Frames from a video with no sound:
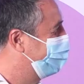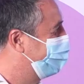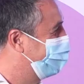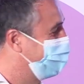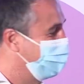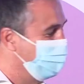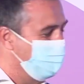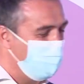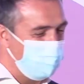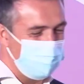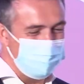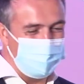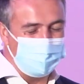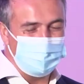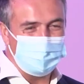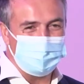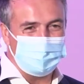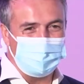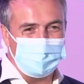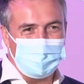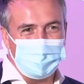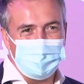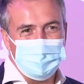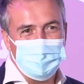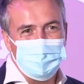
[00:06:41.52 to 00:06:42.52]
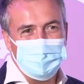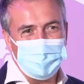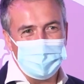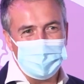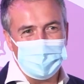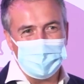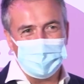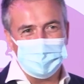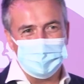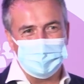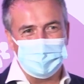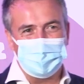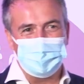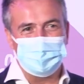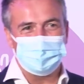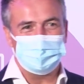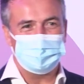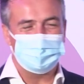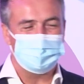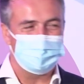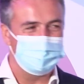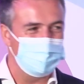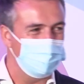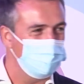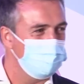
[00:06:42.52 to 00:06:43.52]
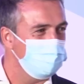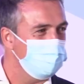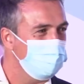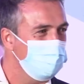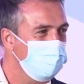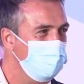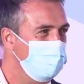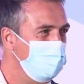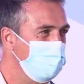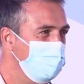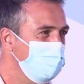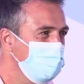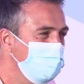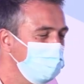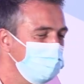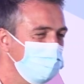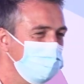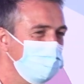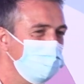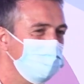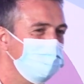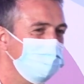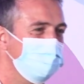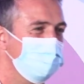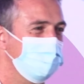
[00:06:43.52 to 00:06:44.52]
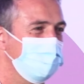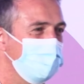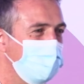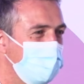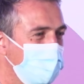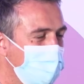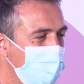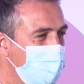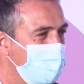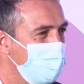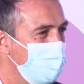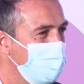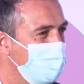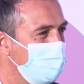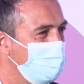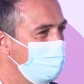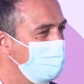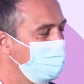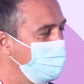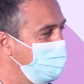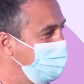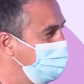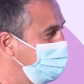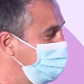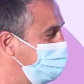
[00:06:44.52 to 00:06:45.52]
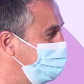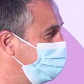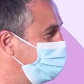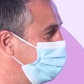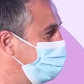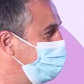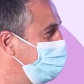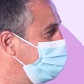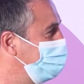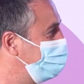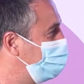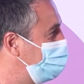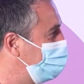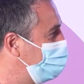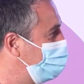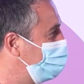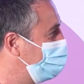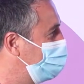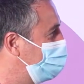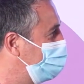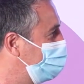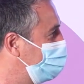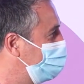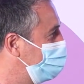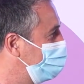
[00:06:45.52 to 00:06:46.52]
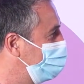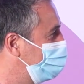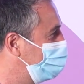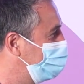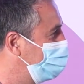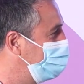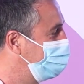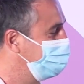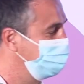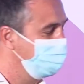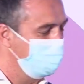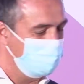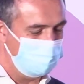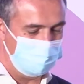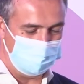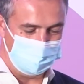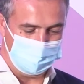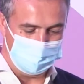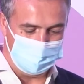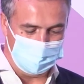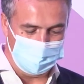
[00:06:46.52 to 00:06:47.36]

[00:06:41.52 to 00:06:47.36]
Ah, pero me gustaría en nombre de En-House Video agradecer ah, a la razón el premio que nos han